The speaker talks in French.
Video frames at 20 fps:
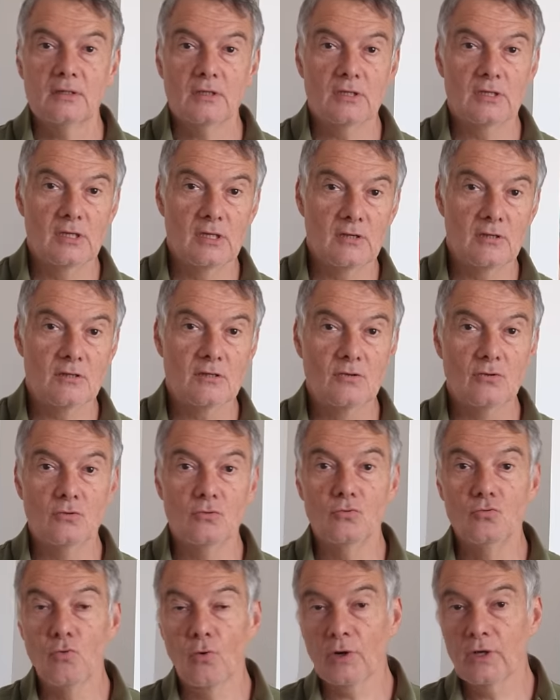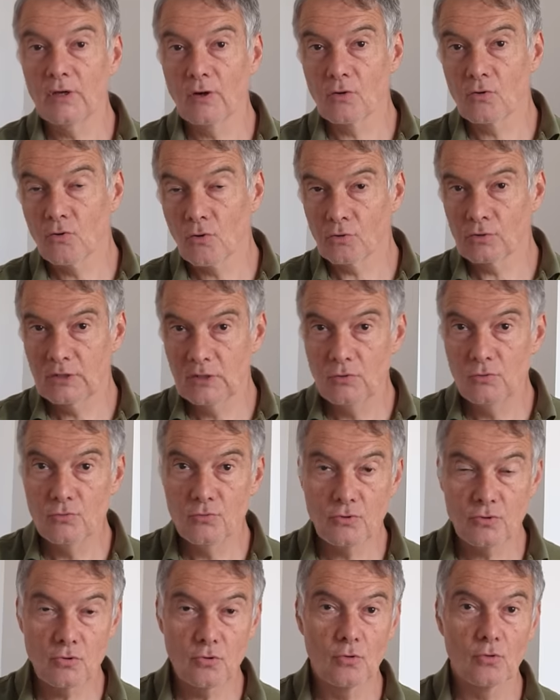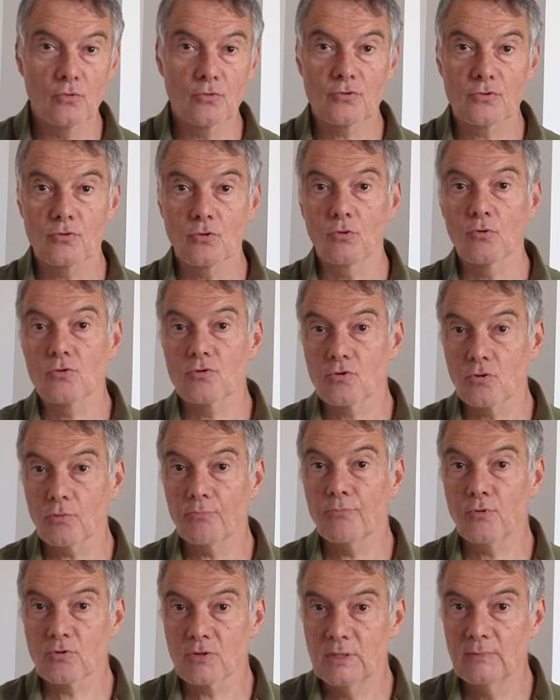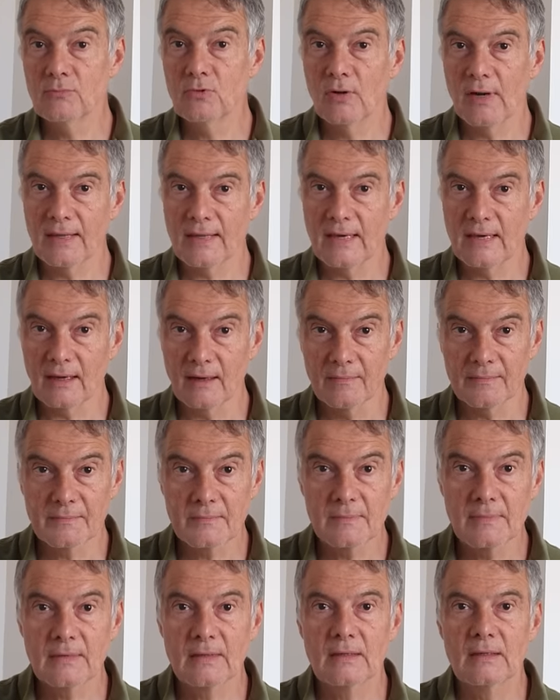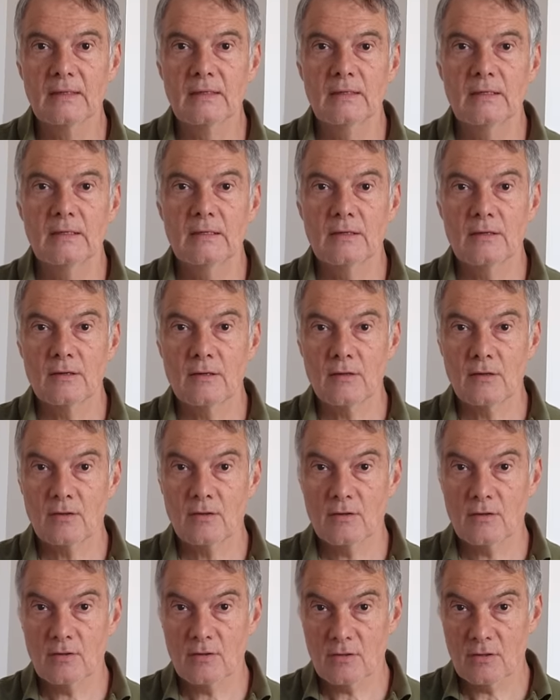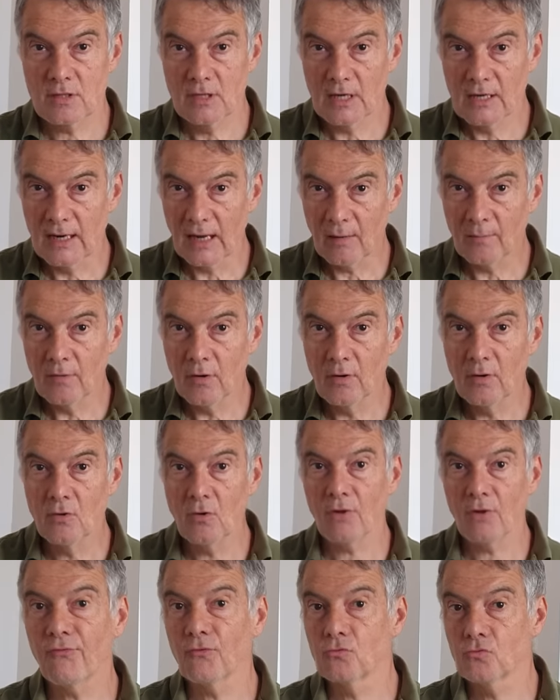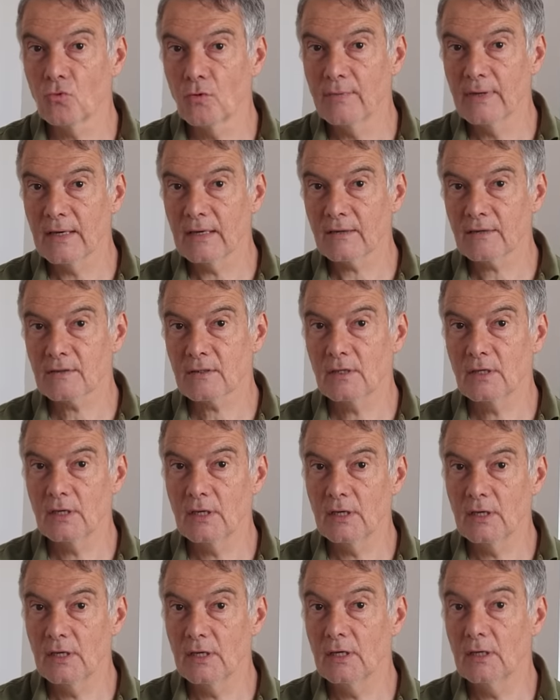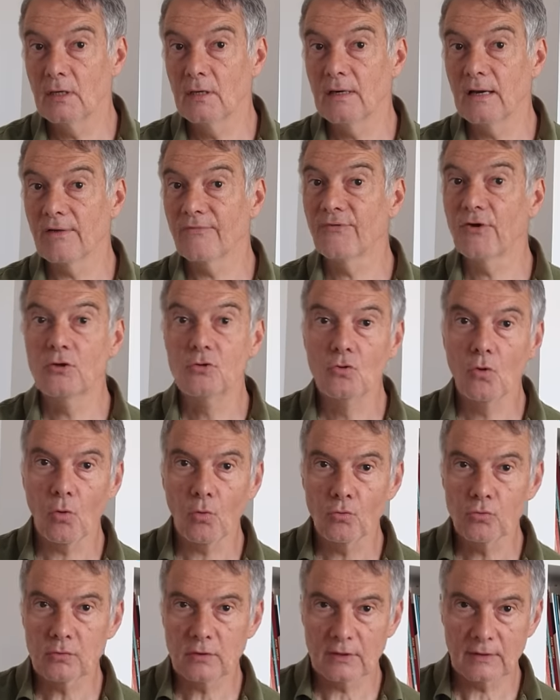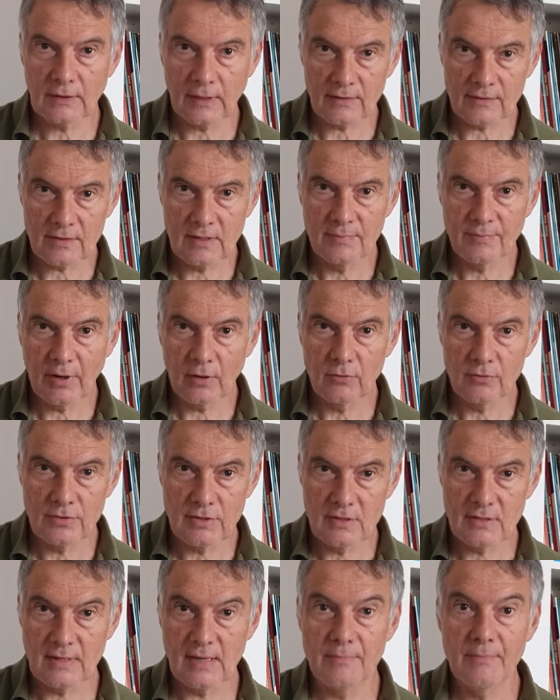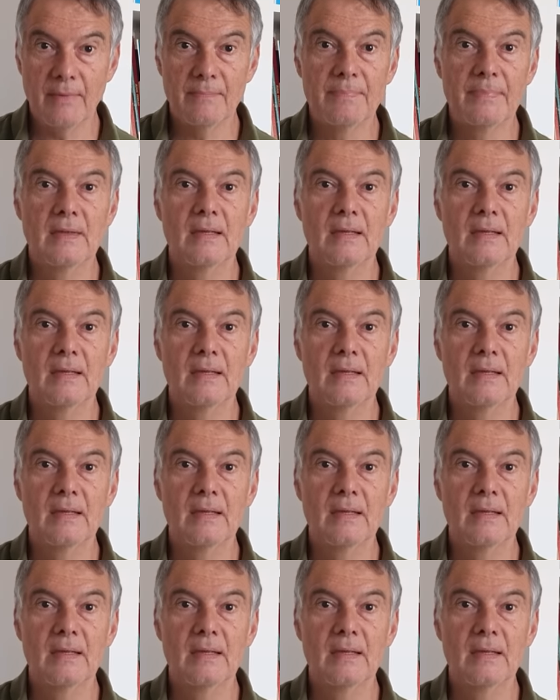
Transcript: qui se nourrit encore d'illusions sur le sort possible de la guerre. C'est clairement fonds de commerce et la feuille de route tracée par le système.